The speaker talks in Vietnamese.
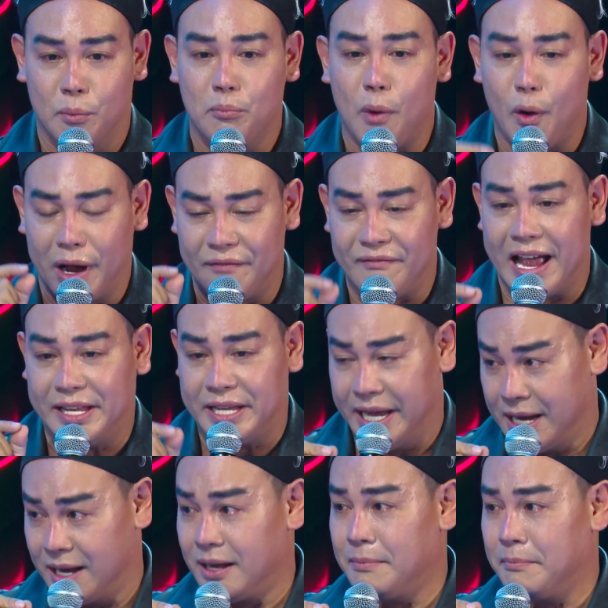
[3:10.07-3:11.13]
Dũng một cái vai
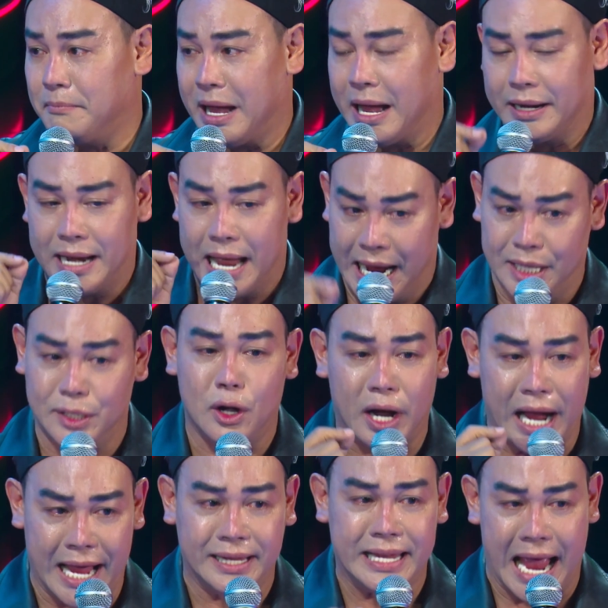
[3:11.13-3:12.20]
diễn mà để cho
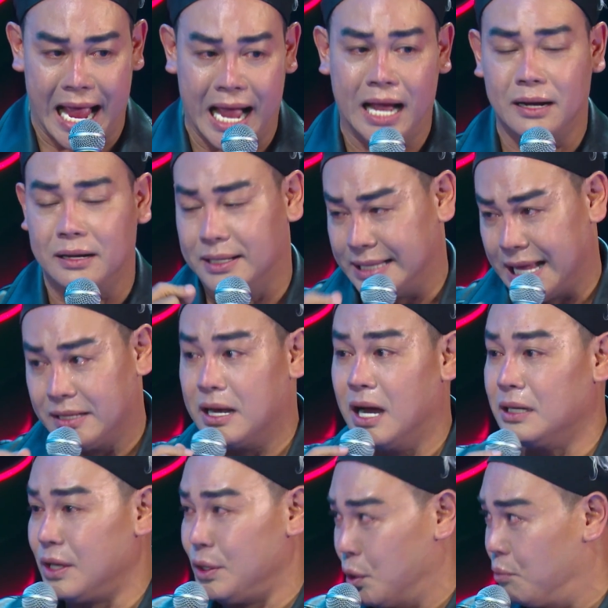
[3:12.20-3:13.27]
khán giả người ta
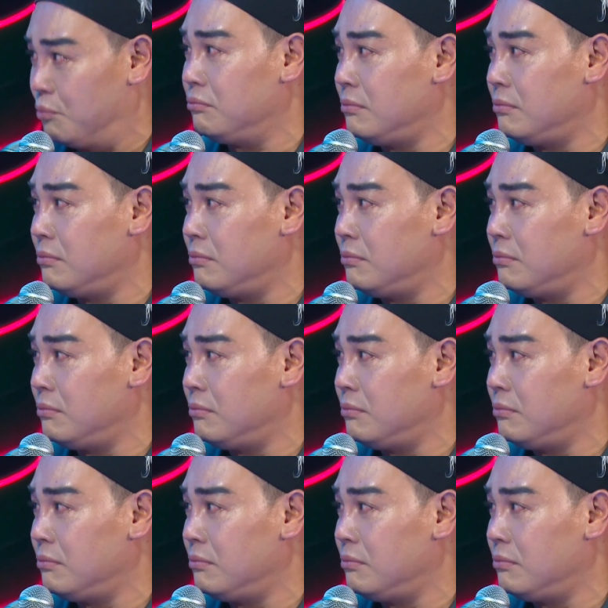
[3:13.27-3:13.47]
nhớ tới Dũng.